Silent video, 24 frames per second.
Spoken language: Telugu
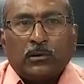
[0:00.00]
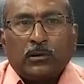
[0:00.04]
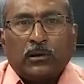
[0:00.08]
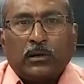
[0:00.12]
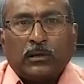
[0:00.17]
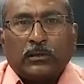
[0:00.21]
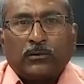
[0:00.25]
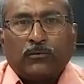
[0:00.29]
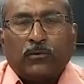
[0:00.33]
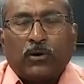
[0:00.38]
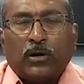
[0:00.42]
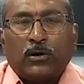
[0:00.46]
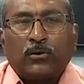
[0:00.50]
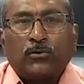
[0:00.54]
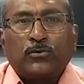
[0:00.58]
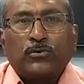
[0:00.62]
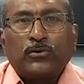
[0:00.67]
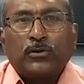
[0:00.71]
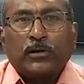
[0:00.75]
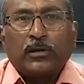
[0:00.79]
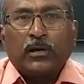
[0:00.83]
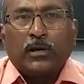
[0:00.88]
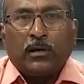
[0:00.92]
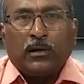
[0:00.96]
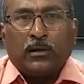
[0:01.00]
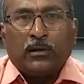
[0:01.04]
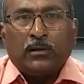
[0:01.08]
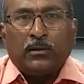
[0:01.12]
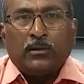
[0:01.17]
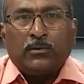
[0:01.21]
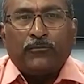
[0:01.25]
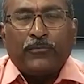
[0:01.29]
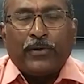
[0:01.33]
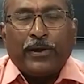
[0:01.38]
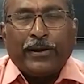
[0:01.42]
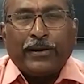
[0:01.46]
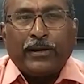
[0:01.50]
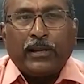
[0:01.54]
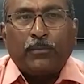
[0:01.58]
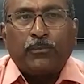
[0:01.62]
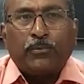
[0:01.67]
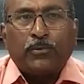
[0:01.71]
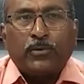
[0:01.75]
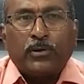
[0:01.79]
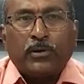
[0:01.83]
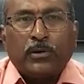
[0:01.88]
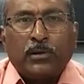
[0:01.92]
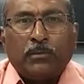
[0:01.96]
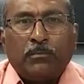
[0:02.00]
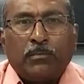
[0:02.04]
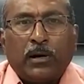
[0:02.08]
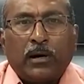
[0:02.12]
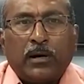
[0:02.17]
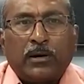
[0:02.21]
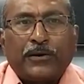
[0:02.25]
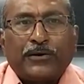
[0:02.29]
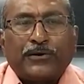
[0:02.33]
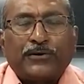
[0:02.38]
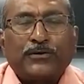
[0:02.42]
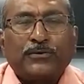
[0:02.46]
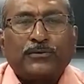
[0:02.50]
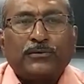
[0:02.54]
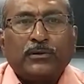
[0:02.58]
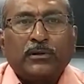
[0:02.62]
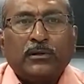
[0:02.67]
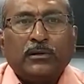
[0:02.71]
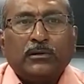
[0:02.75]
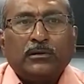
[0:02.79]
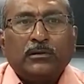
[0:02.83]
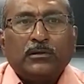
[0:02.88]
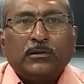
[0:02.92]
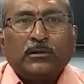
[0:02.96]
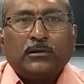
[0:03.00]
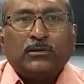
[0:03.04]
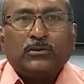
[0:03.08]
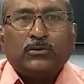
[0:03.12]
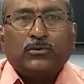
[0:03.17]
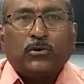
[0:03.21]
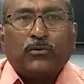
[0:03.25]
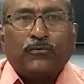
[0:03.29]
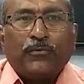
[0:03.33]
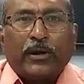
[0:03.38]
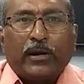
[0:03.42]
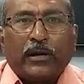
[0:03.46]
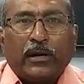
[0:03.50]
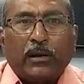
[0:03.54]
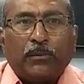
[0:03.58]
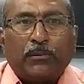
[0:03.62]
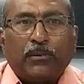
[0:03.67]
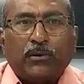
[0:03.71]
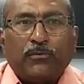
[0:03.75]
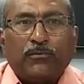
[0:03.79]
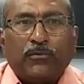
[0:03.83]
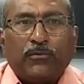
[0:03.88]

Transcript: గత వారం రోజులుగా వెంకటాపురానికి బాగా రష్ ఉంది సో వెంకటాపురం